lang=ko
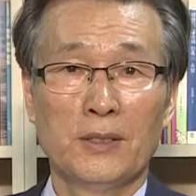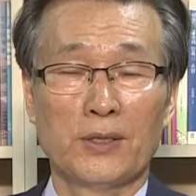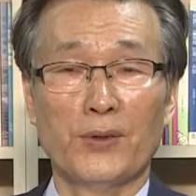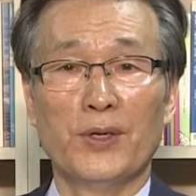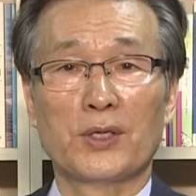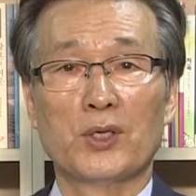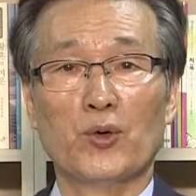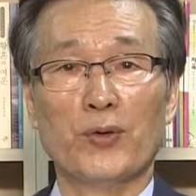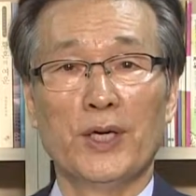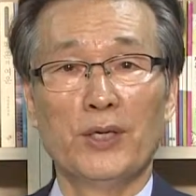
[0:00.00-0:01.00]
그런데 그
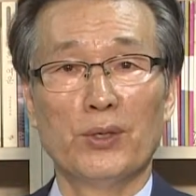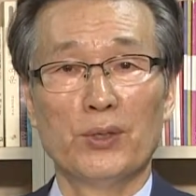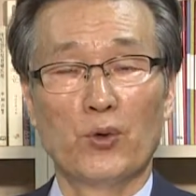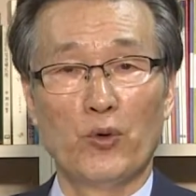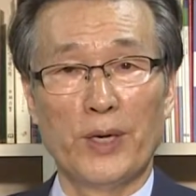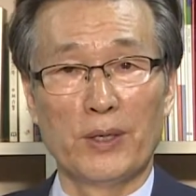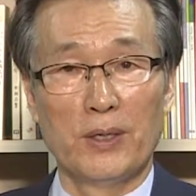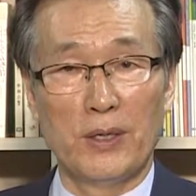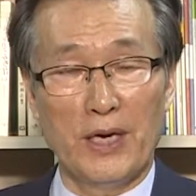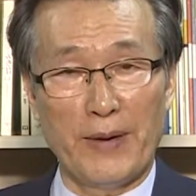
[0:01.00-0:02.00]
후에 이런
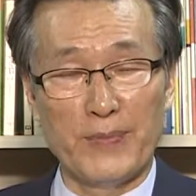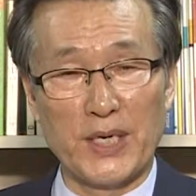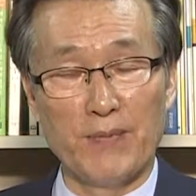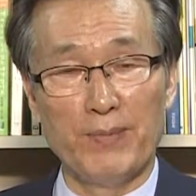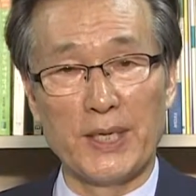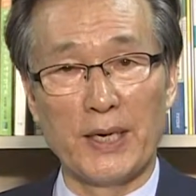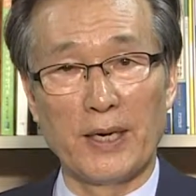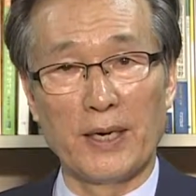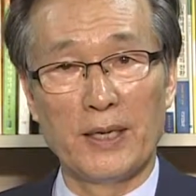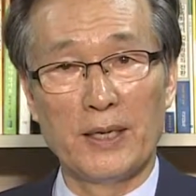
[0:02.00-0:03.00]
고백을
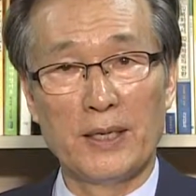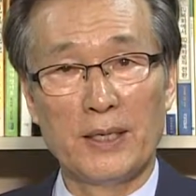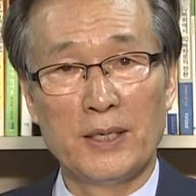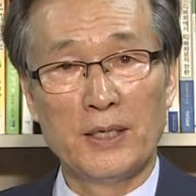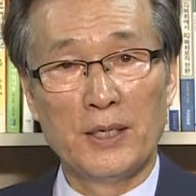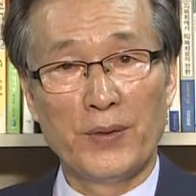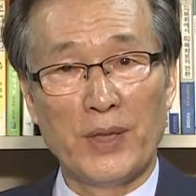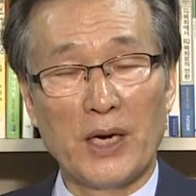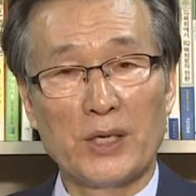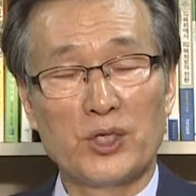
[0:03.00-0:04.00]
남깁니다.
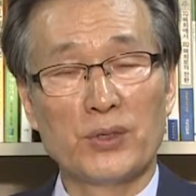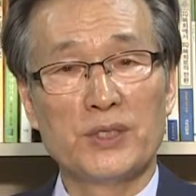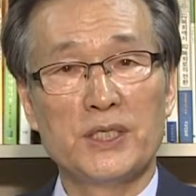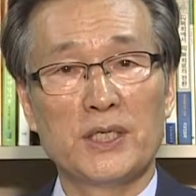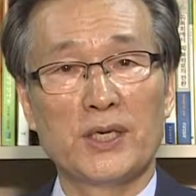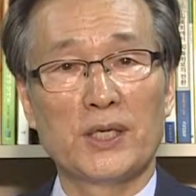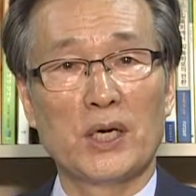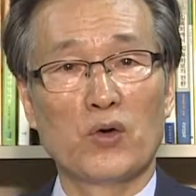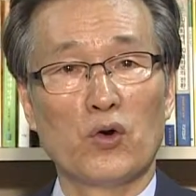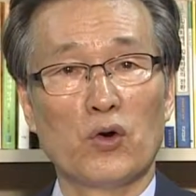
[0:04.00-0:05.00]
내가
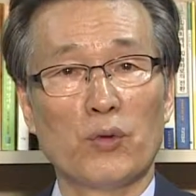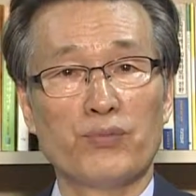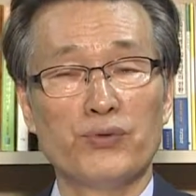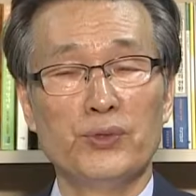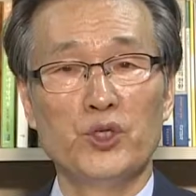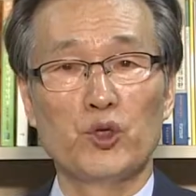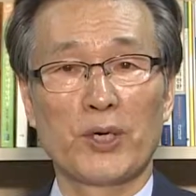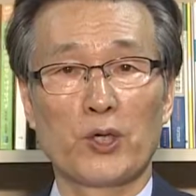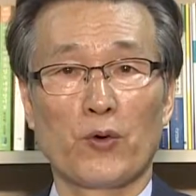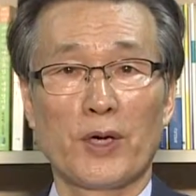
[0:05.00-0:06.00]
정치한다고
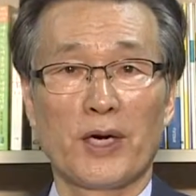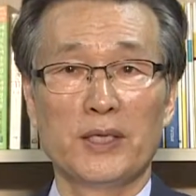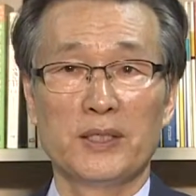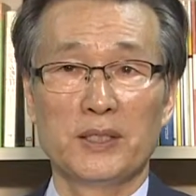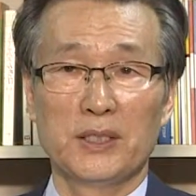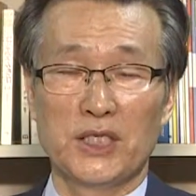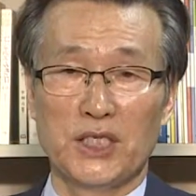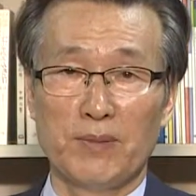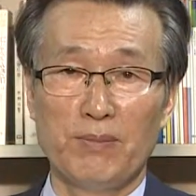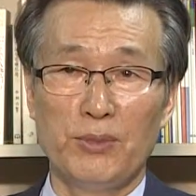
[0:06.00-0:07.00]
분족에 돌아간
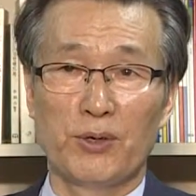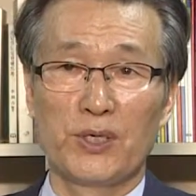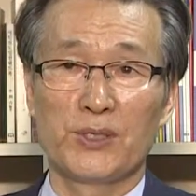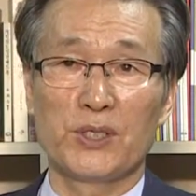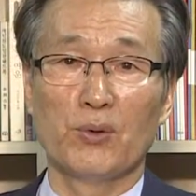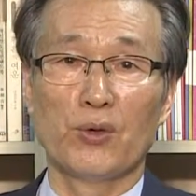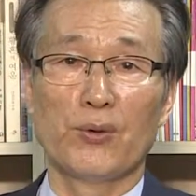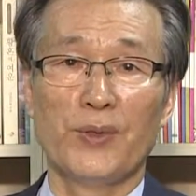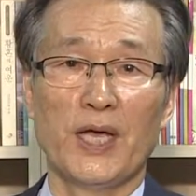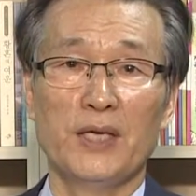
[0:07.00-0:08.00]
10년의
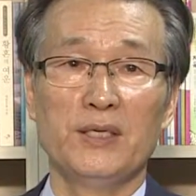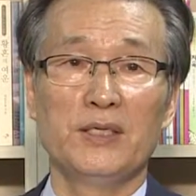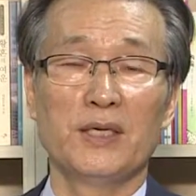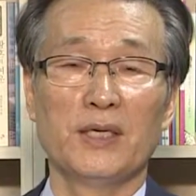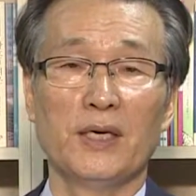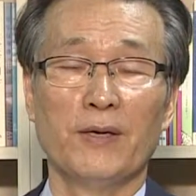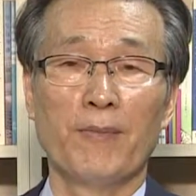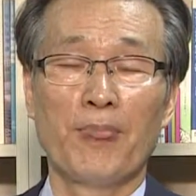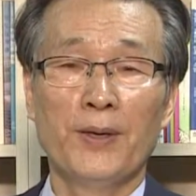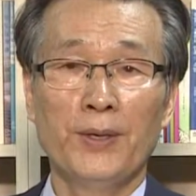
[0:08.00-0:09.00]
세월은 내 인생에
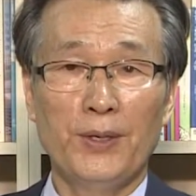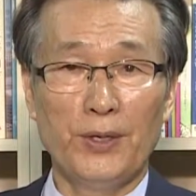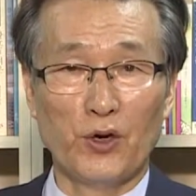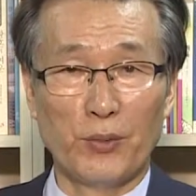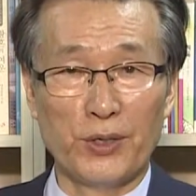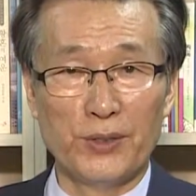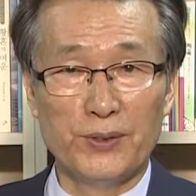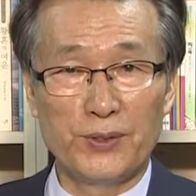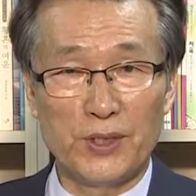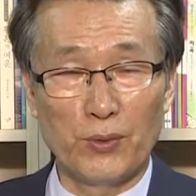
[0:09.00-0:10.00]

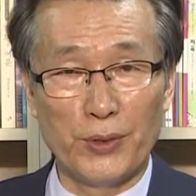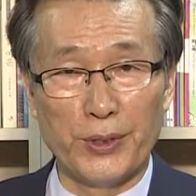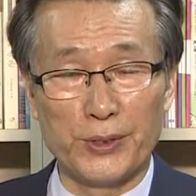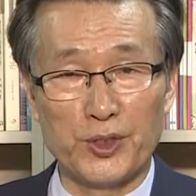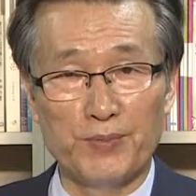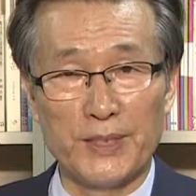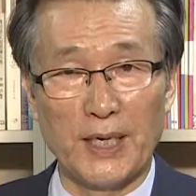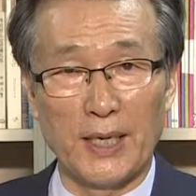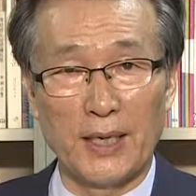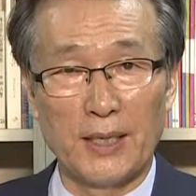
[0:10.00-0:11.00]
잃어버린
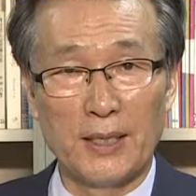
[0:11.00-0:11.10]
세월이었습니다.